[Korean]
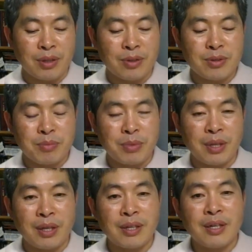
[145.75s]

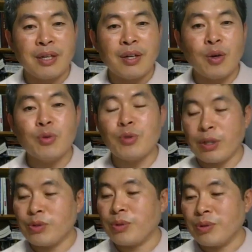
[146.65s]
그렇습니다.
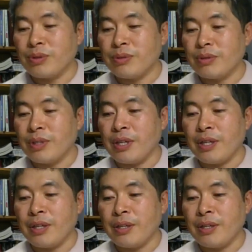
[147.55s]
억울하죠. 예.